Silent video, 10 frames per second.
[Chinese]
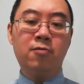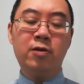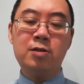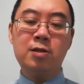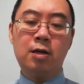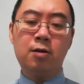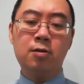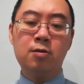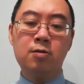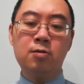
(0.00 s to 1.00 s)
非
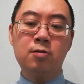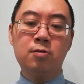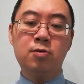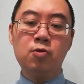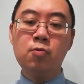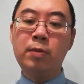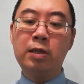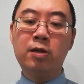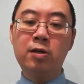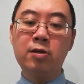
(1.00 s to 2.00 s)
常出
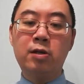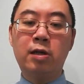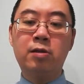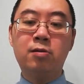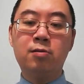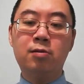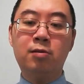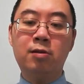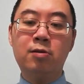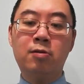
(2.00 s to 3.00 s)
名的一个人，
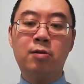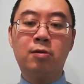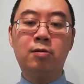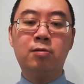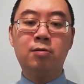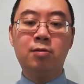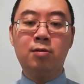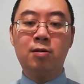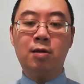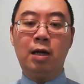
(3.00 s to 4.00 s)
一个
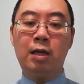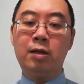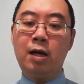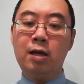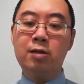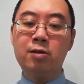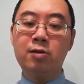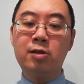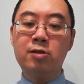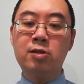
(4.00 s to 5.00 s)
很大的一个
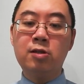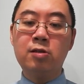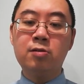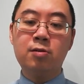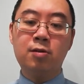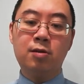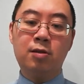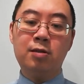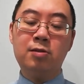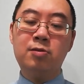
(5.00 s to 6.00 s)
例子，
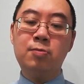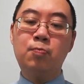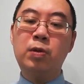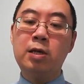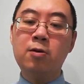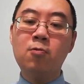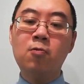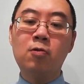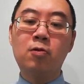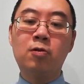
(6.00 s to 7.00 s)
那就是苹
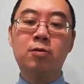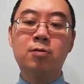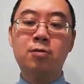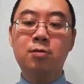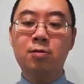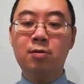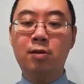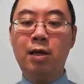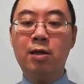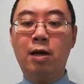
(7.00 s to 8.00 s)
果
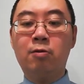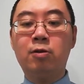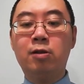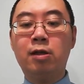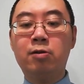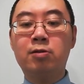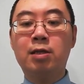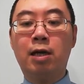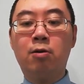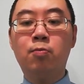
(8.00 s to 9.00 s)
电脑的那个
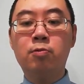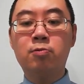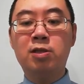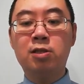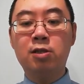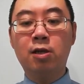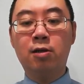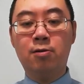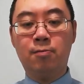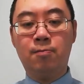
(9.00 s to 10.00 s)
乔布斯啊。